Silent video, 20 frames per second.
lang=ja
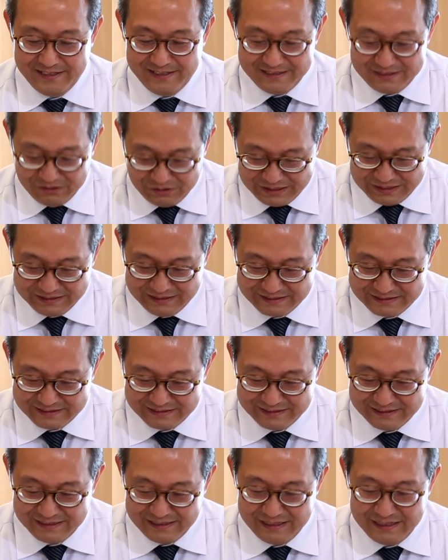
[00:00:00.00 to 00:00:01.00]
そうなんで
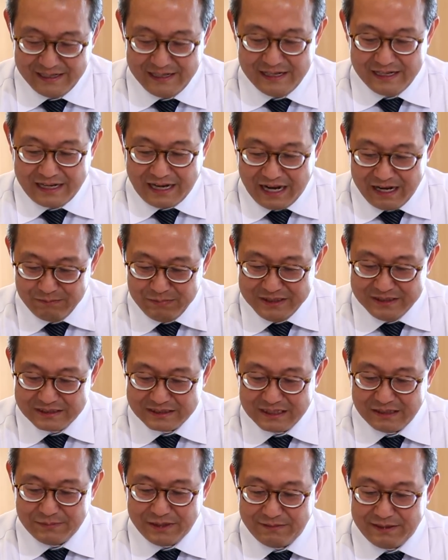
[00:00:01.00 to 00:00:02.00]
す神
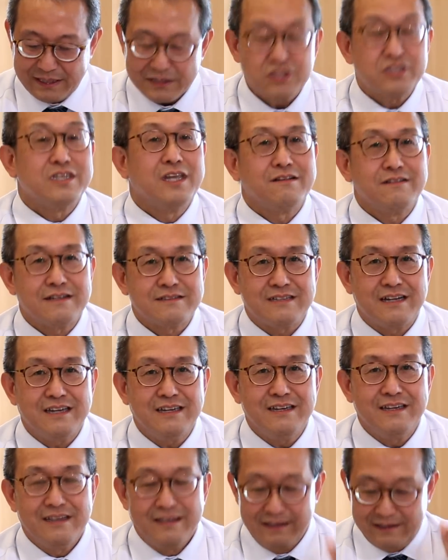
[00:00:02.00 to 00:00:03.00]
様は知ってくださ
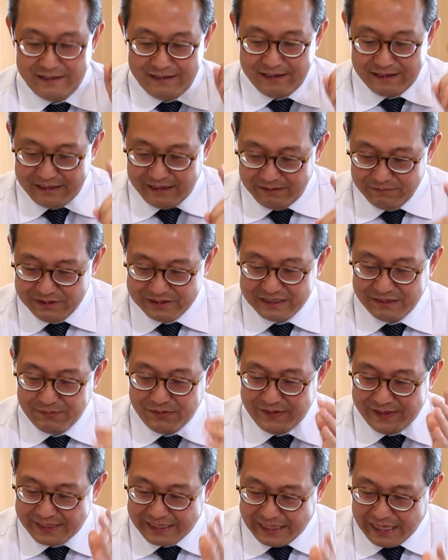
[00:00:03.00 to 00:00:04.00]
い神
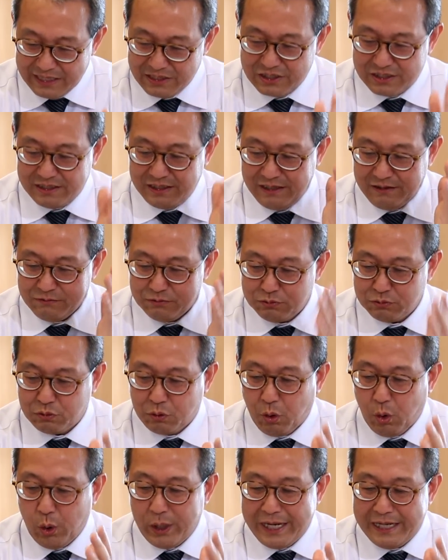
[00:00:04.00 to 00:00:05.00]
様は決して不
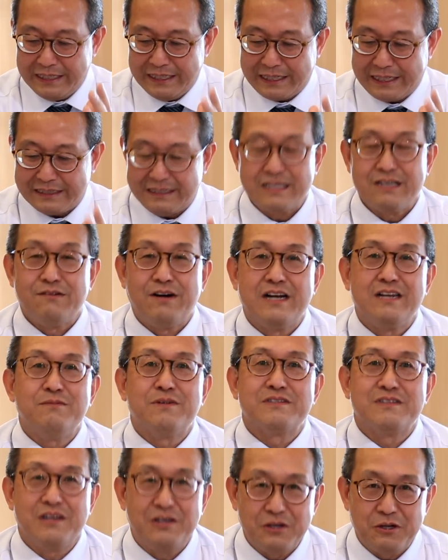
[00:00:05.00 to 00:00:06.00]
公平な方ではあり
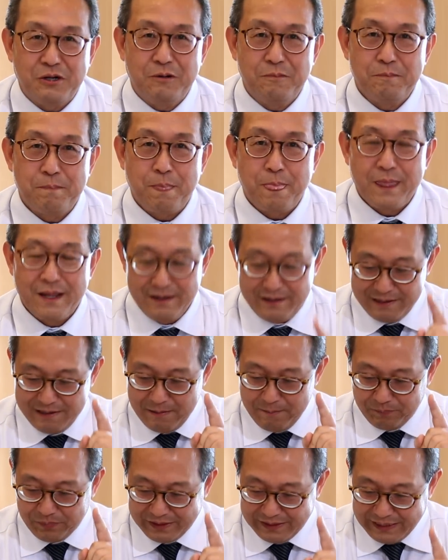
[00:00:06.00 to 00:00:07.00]
ませんよ
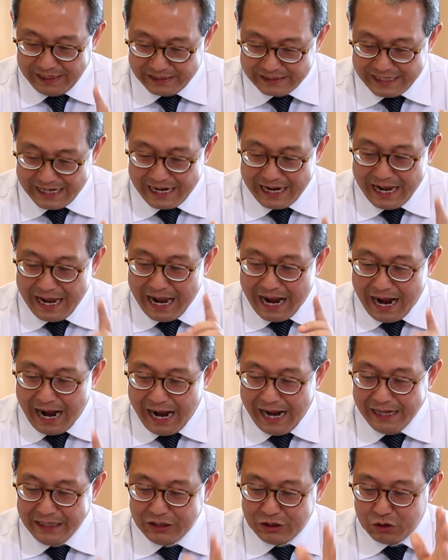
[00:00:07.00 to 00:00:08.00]
ただ
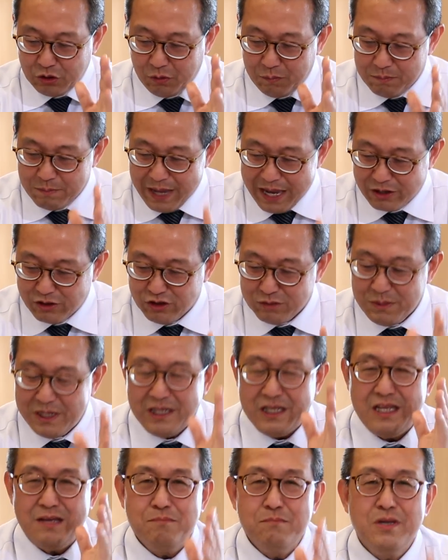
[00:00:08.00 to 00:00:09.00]
愛と恵み
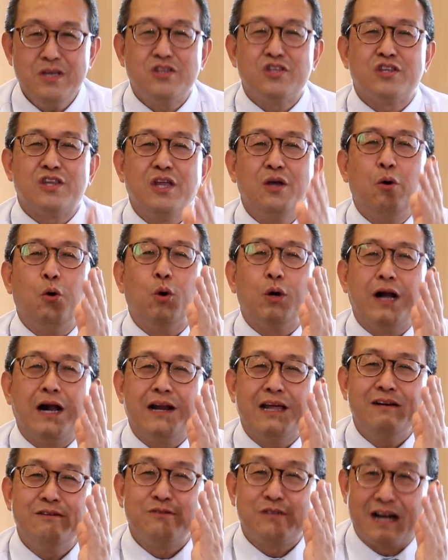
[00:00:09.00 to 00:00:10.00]
に満ちておら
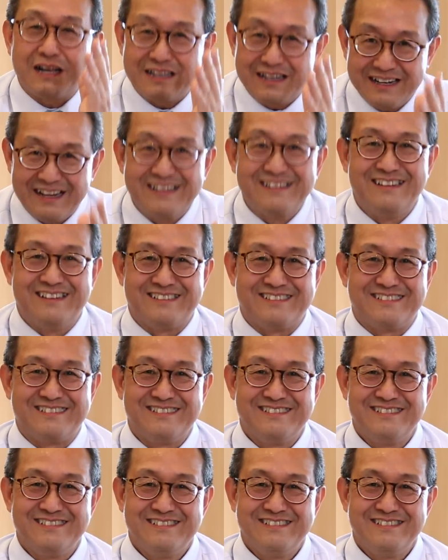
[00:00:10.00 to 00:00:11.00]
れる方なんです